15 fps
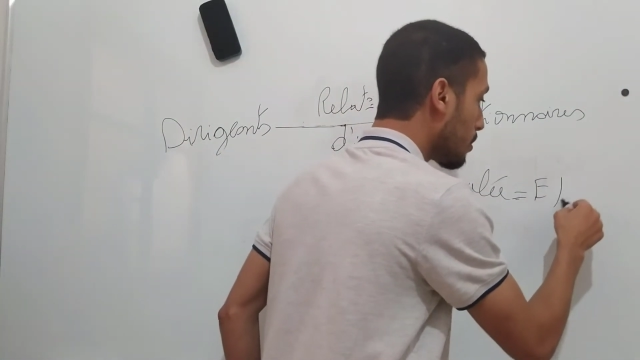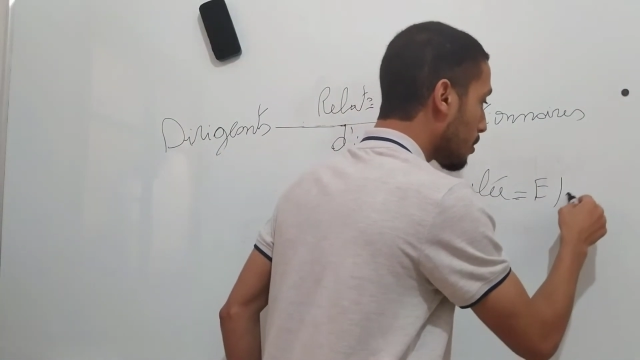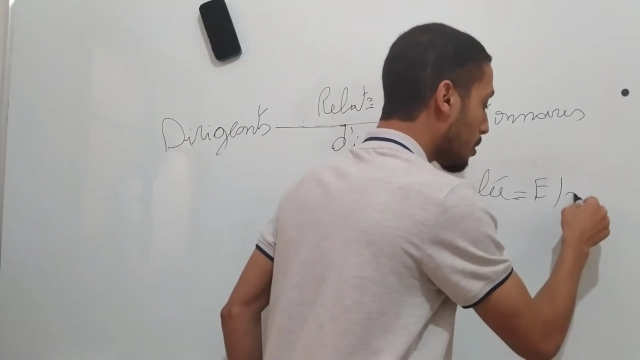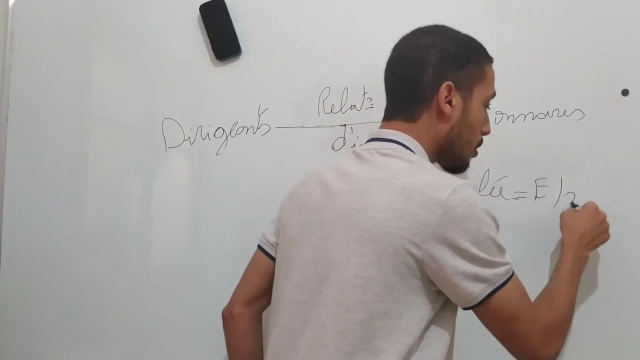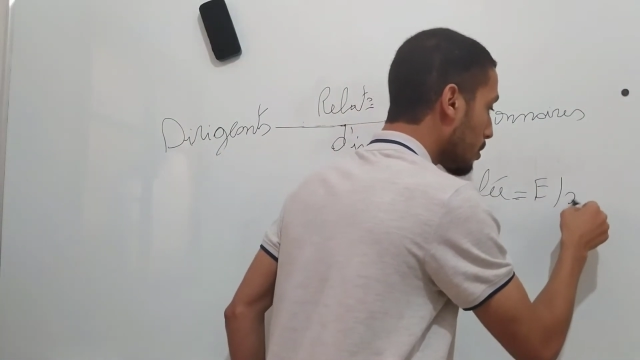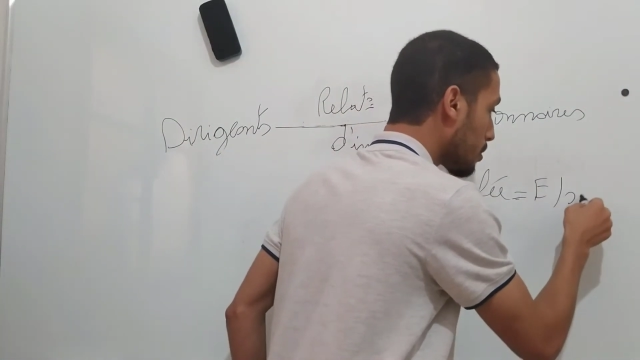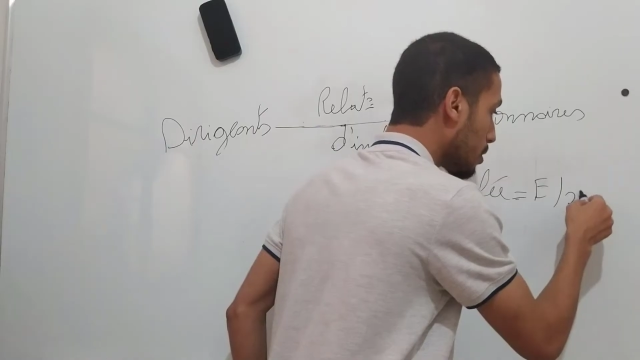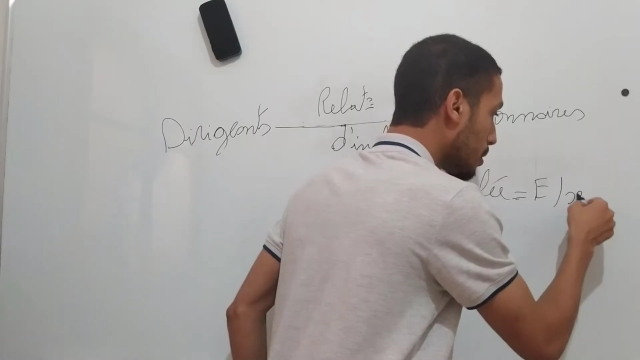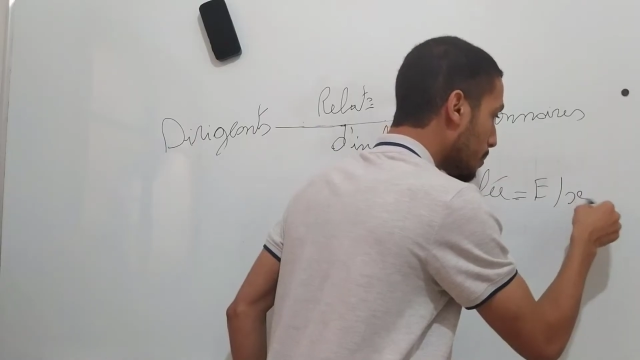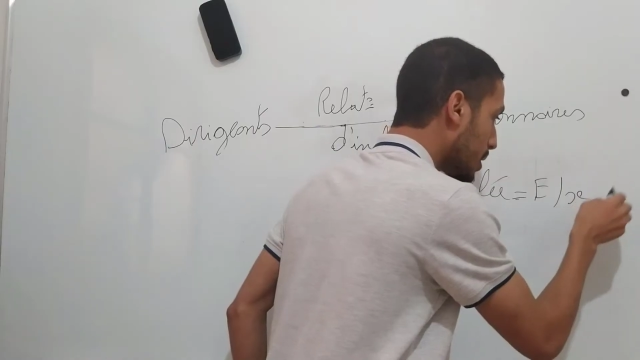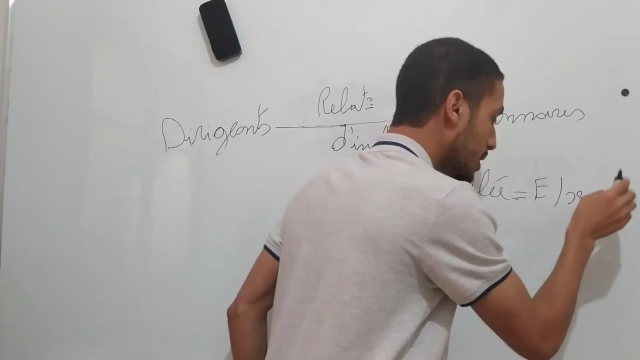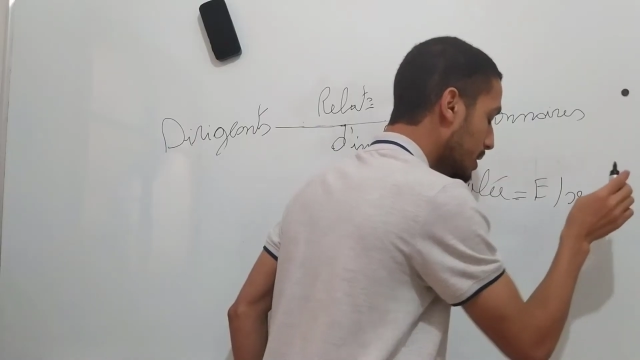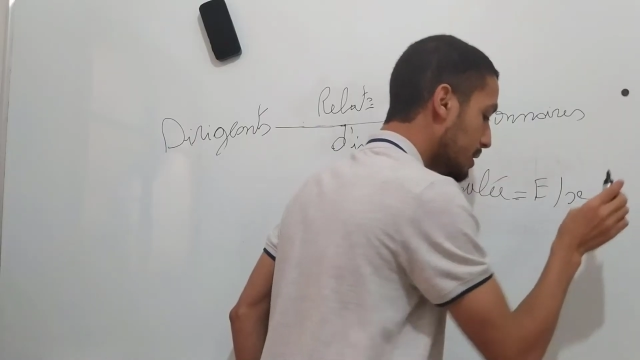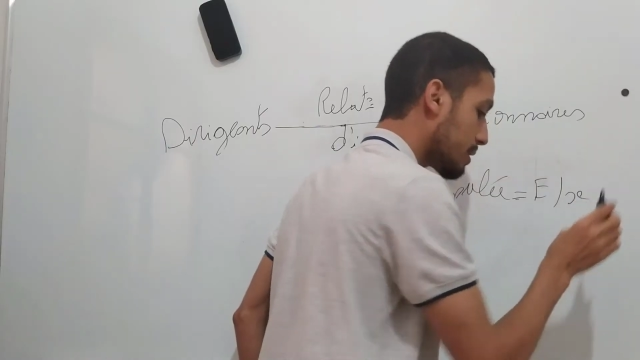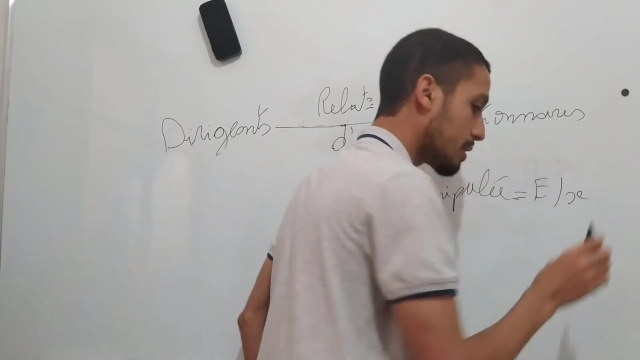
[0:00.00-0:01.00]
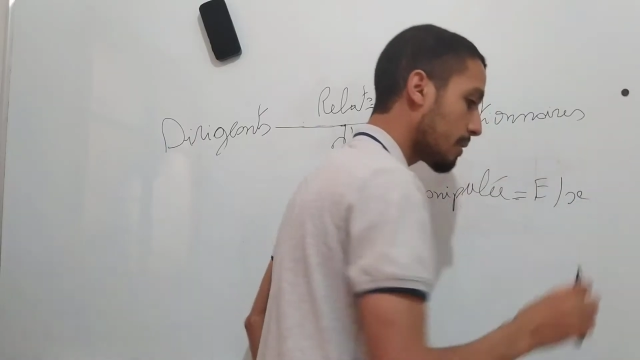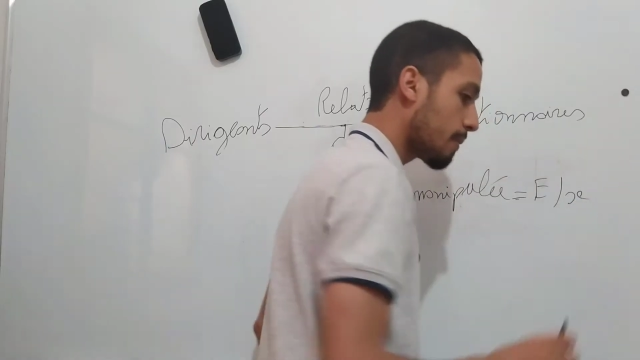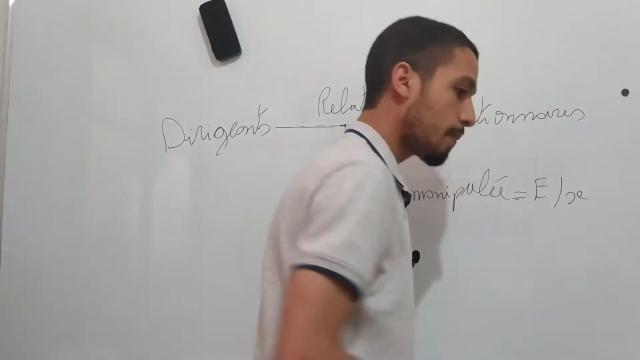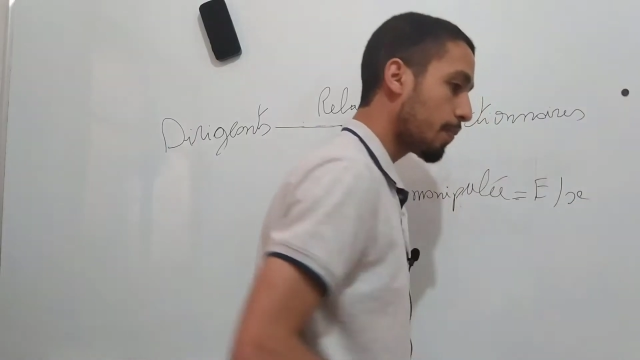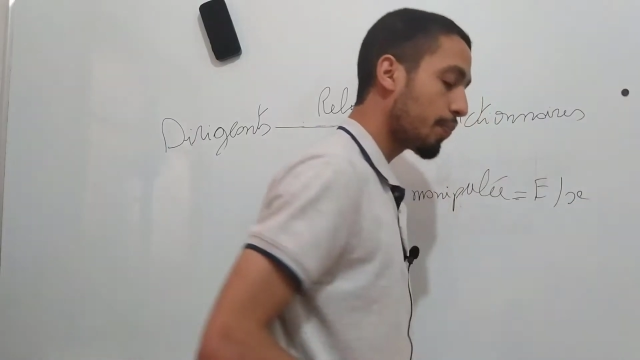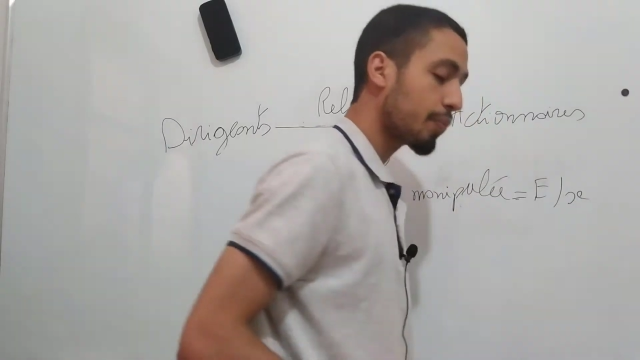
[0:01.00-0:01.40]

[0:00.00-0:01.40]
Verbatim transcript: toute l'entreprise.